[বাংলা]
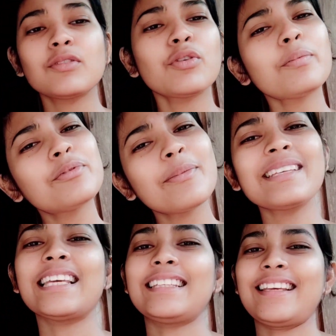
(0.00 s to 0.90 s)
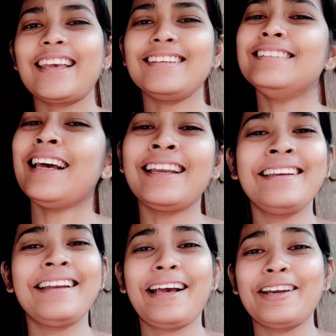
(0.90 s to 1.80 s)
সবসময় চেঁচায় জানি
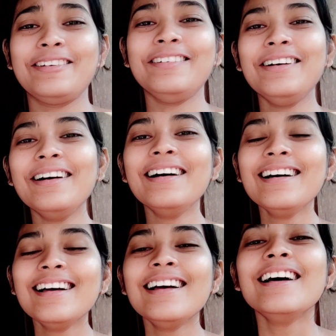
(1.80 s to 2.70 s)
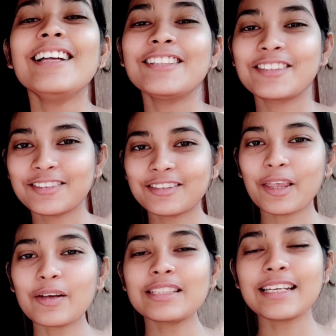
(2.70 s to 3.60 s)
না কেন তো
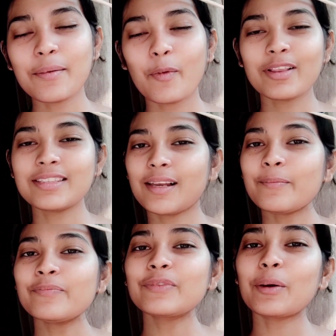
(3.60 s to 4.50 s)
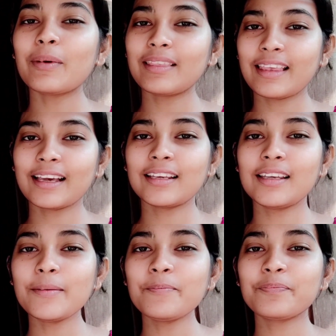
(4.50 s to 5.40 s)
যেটা বলছিলাম তোমরা দেখলে
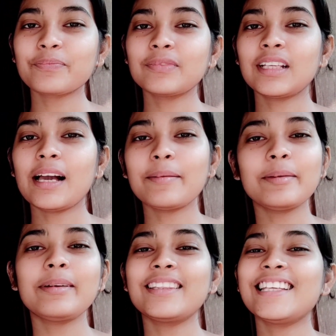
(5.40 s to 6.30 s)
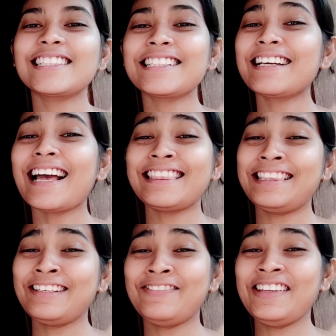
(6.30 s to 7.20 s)
আমাদের বাড়িতে আজকে
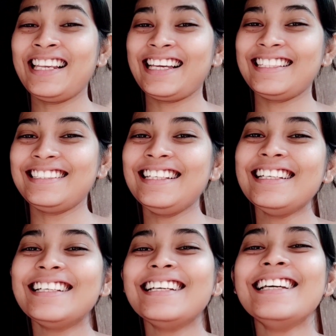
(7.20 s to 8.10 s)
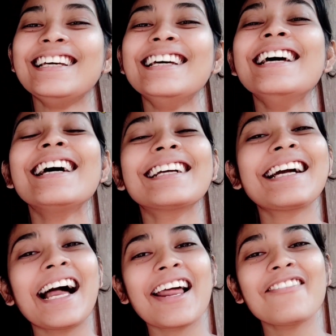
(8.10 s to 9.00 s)
কার্তিক ফেলে গেছে
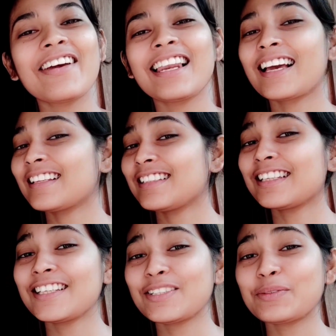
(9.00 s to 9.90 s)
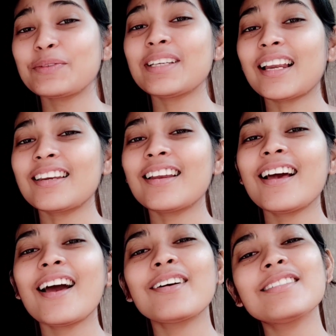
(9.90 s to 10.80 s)
কারা ফেলে গেছে কিচ্ছু জানি না
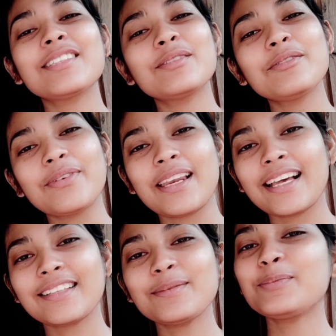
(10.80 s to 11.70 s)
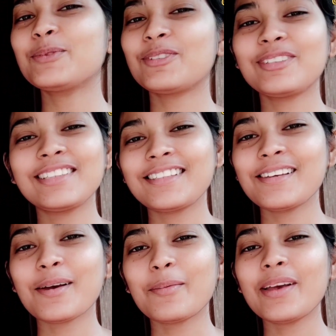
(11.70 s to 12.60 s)
এখন যেহেতু ফেলে গেছে পুজো তো
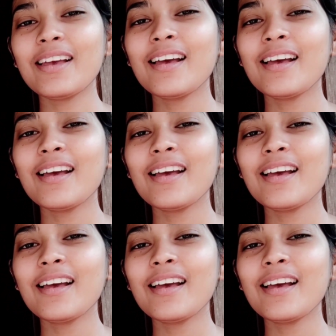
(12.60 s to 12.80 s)
দিতেই হবে